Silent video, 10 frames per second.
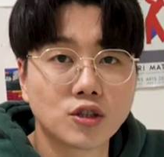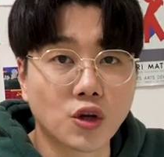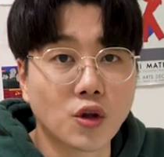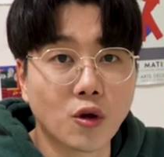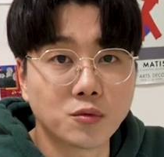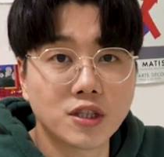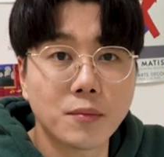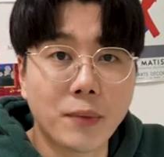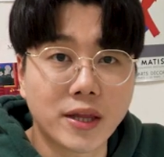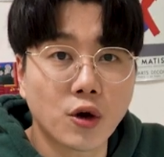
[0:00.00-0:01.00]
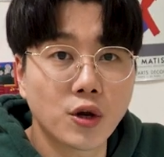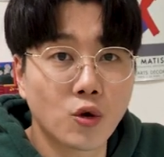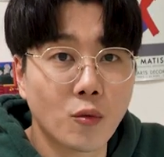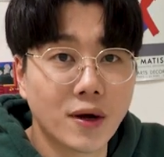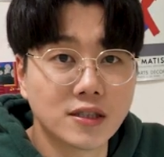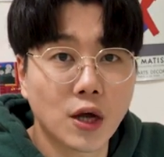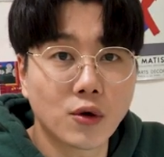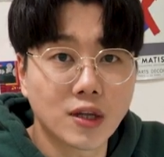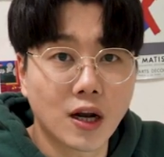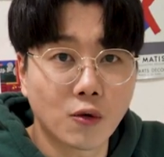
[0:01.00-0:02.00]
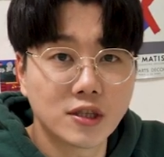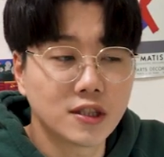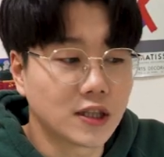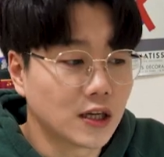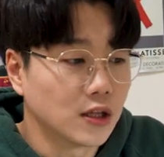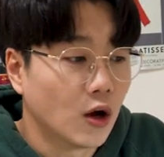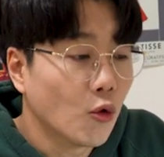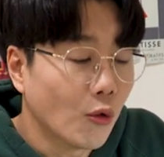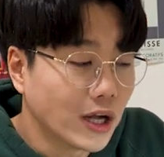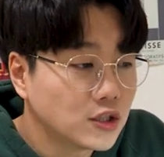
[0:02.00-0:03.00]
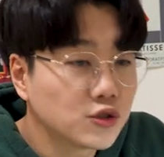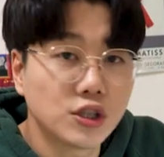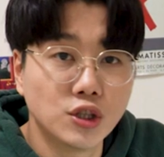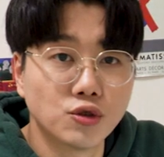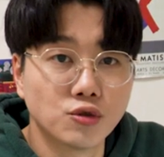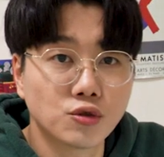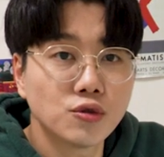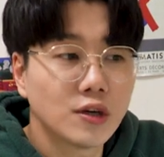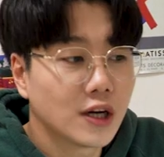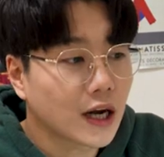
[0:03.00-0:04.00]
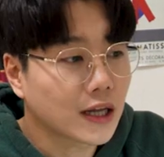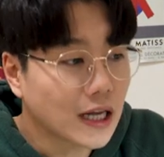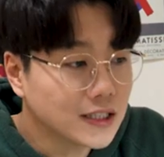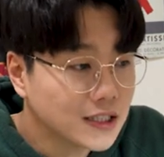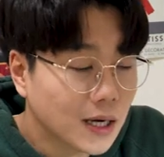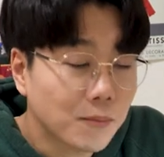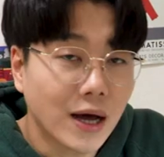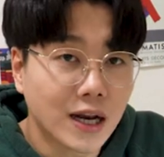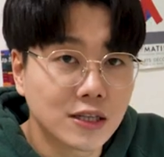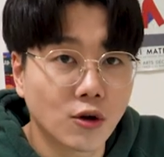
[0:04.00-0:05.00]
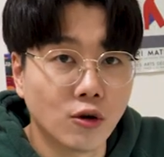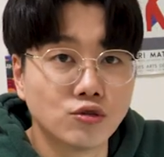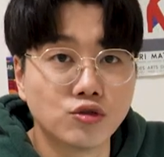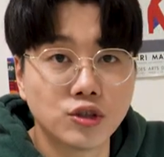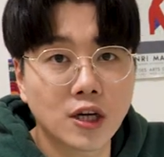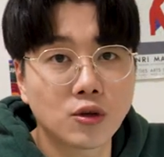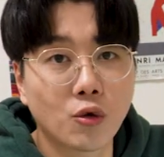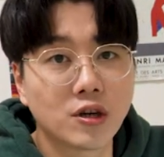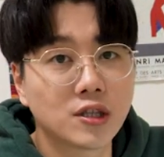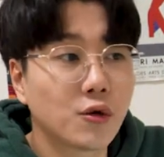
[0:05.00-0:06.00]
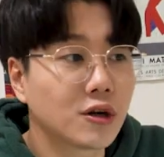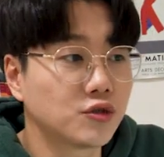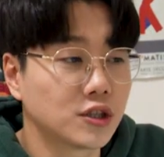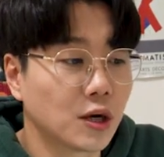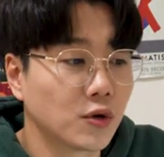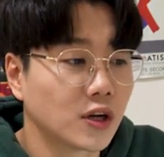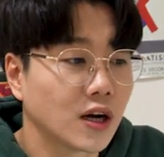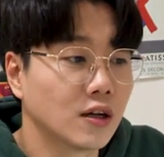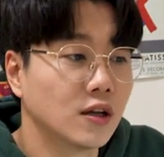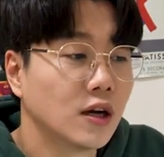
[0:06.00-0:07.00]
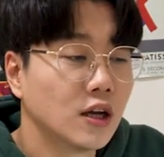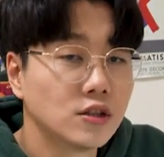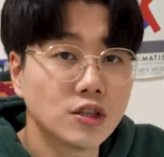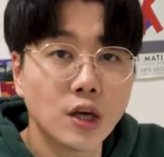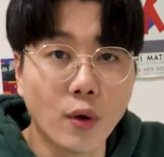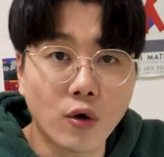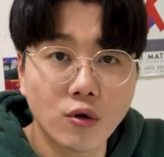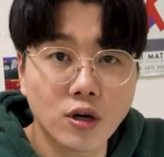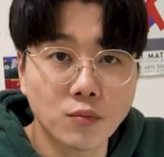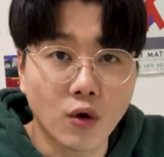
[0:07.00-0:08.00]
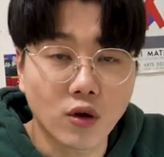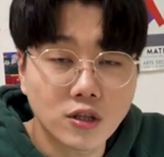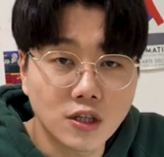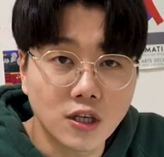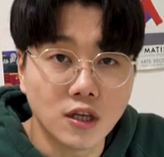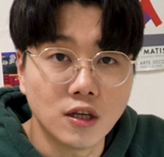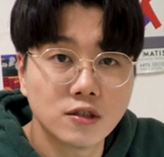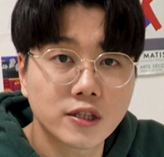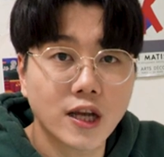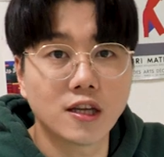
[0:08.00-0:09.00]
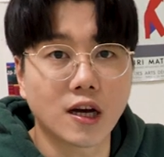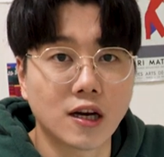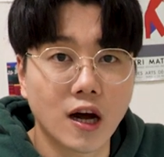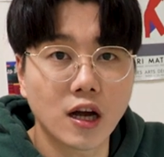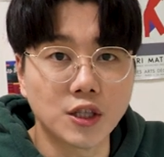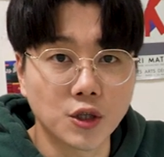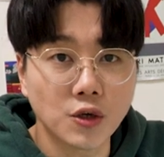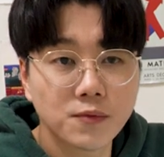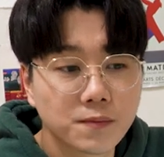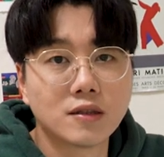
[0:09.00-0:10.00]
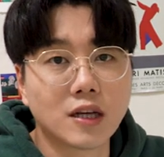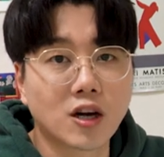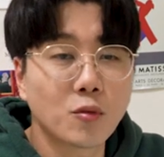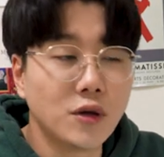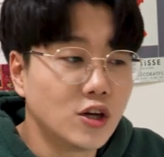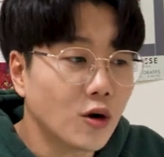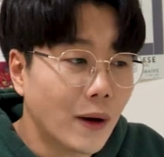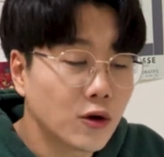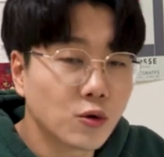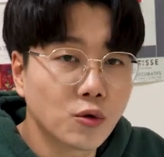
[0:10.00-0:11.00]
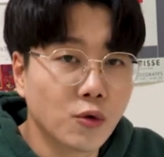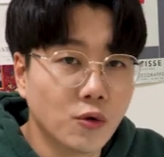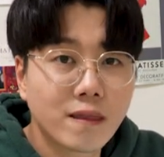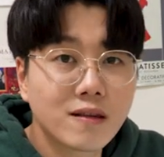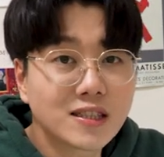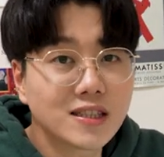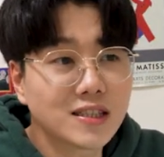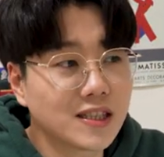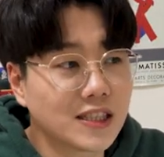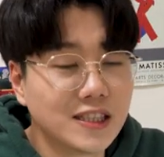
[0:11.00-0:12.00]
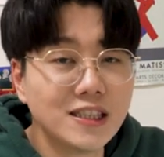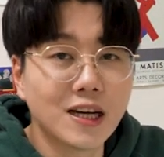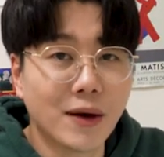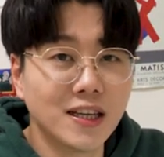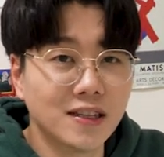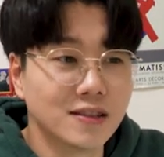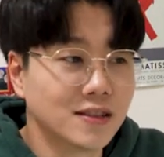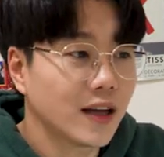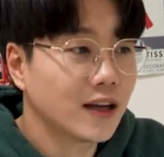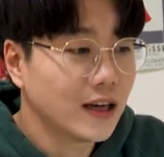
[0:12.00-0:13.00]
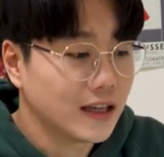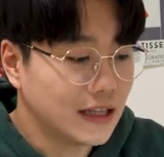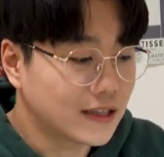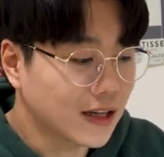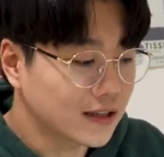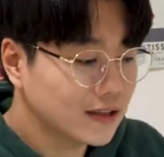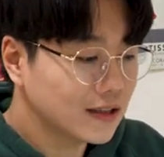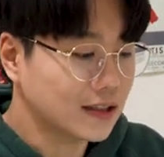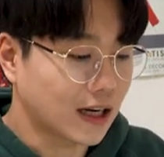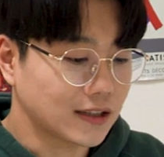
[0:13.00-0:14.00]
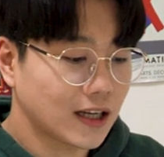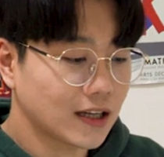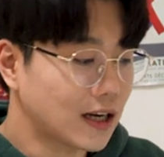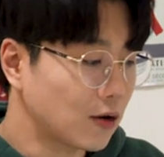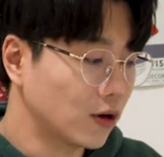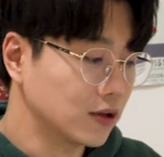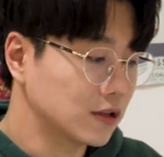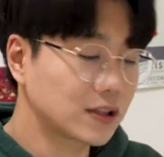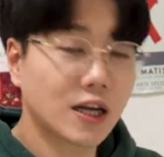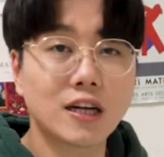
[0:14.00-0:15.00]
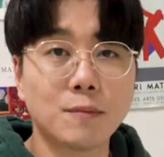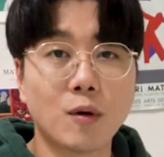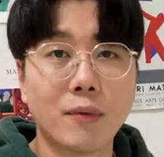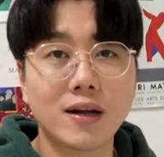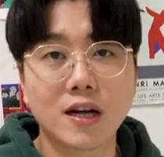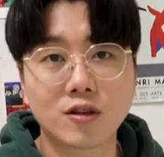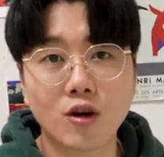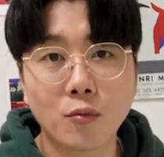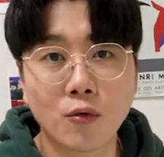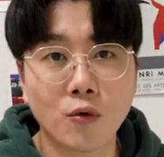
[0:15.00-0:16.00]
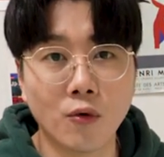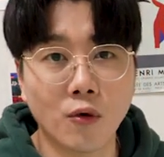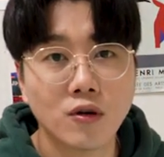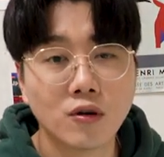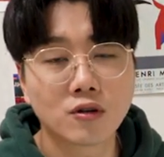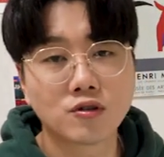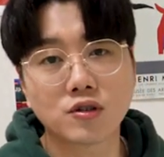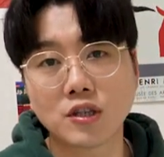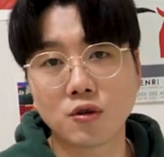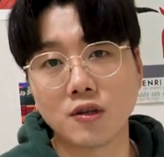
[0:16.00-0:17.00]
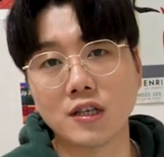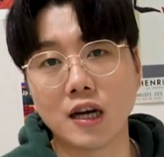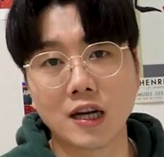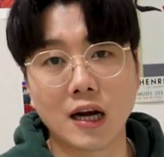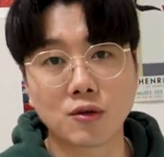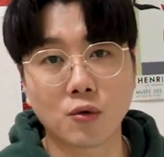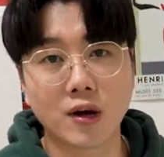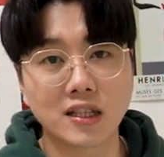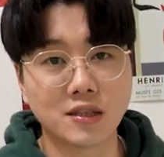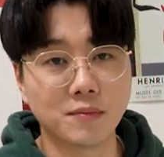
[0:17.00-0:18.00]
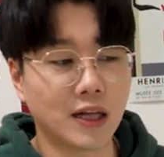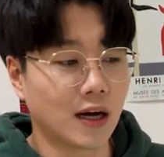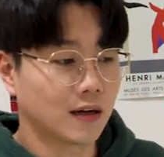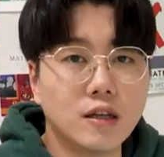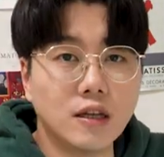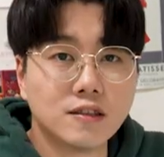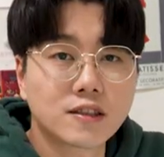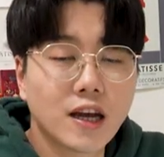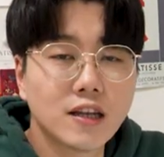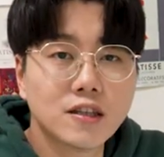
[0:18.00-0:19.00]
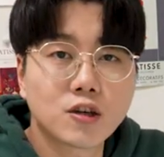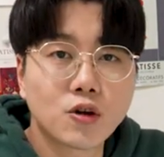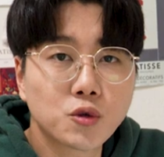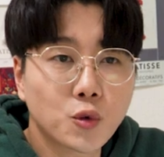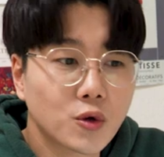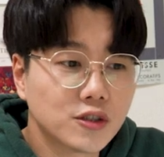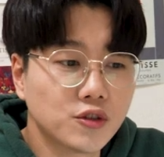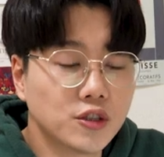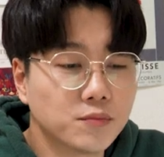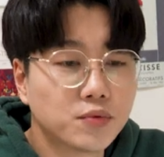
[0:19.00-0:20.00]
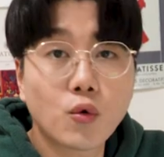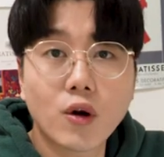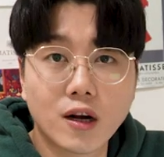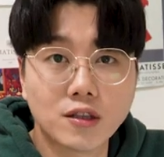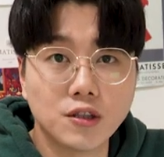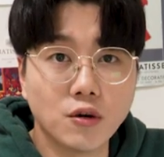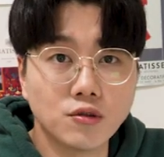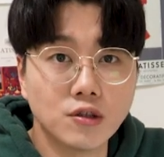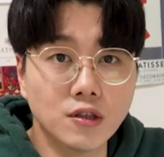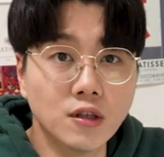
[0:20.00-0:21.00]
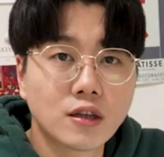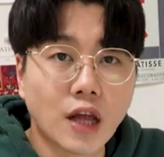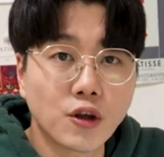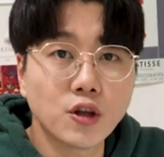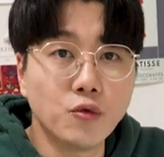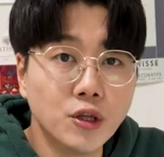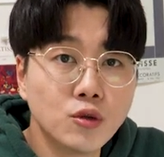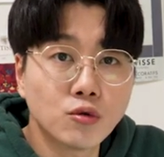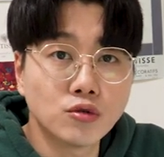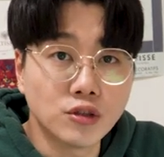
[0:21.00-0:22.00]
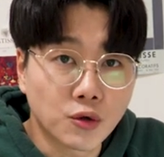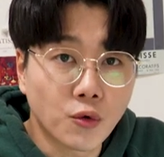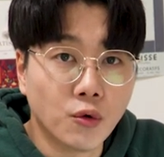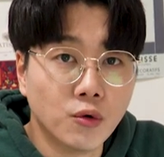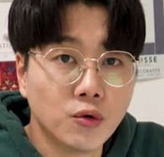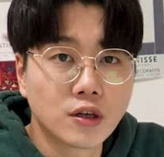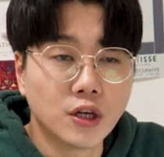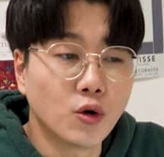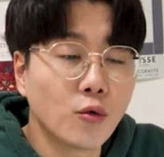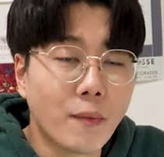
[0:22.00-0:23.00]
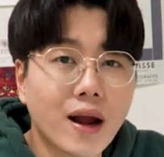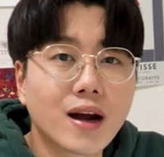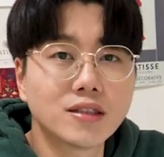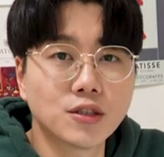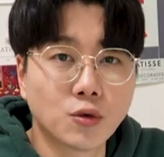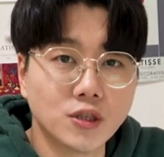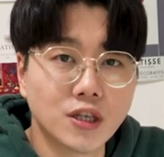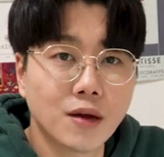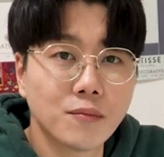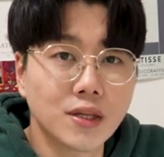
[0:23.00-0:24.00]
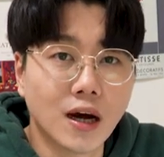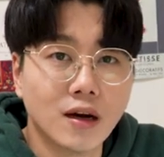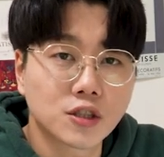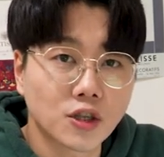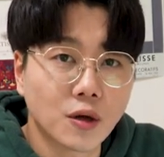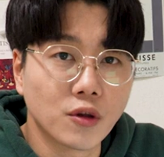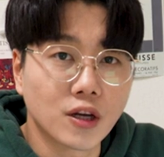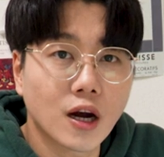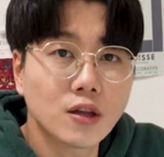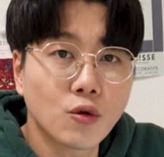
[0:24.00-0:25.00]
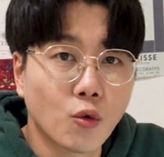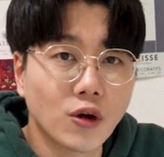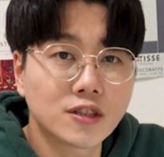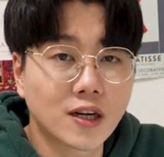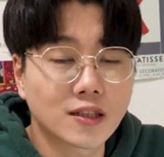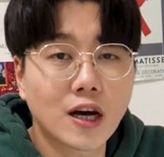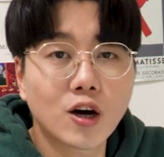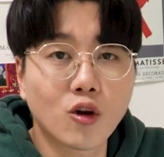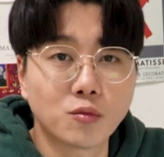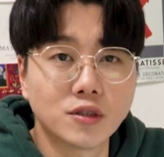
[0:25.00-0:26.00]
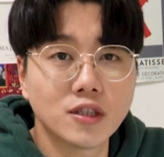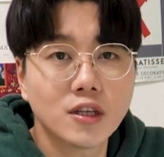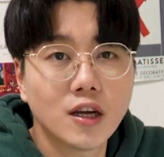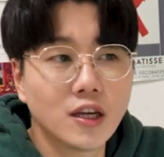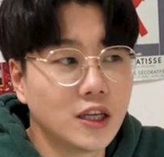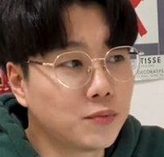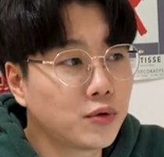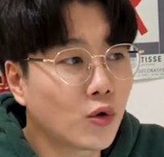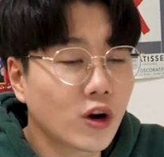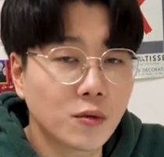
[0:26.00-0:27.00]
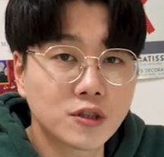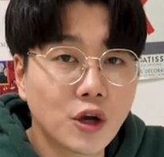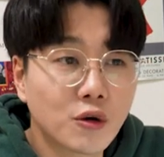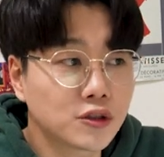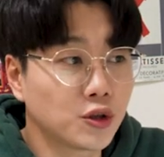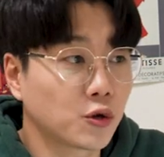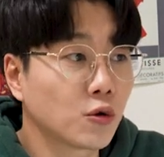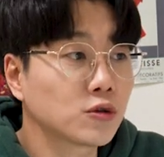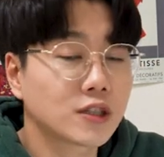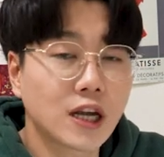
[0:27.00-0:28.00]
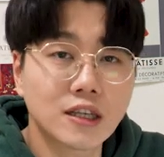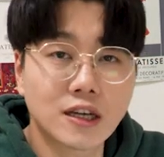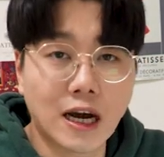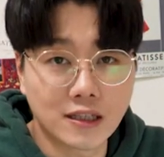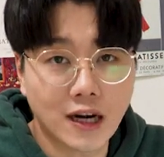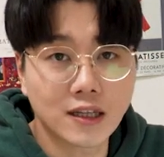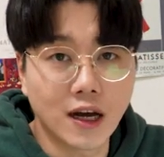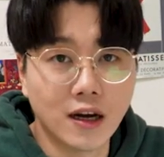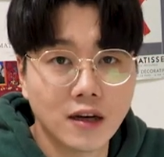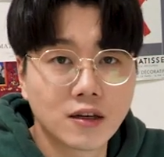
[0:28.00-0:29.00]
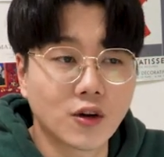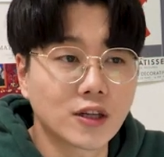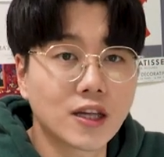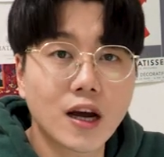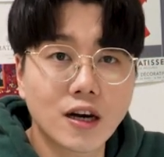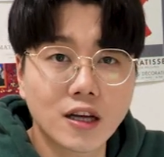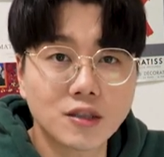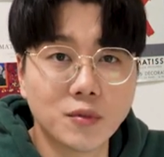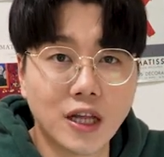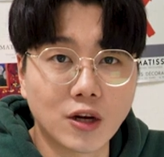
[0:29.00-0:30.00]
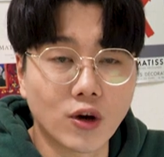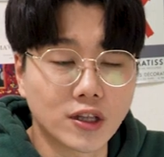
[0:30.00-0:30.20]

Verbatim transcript: 전원 없이 배터리로만 사용한다라고 했을 때는 완충 기준으로 한 1시간 반에서 2시간 동안 사용할 수 있다 보니까 책 몇 권은 뭐 거뜬히 스캔이 가능하겠죠 자 그러면 이거 말고도 특징들이 진짜 많이 있는데 일단은 제가 책을 한 권 스캔 한번 빠르게 떠보고 추가적으로 이야기를 하도록 하겠습니다 이 스캔을 컨트롤할 수 있는 프로그램 같은 경우는 당연히 윈도우도 있고 그리고 맥까지 존재를 합니다 그러다 보니까 OS랑 상관없이 이 프로그램을 사용할 수 있고 스캔을 가능하다 그렇게 생각을 하시면 될 것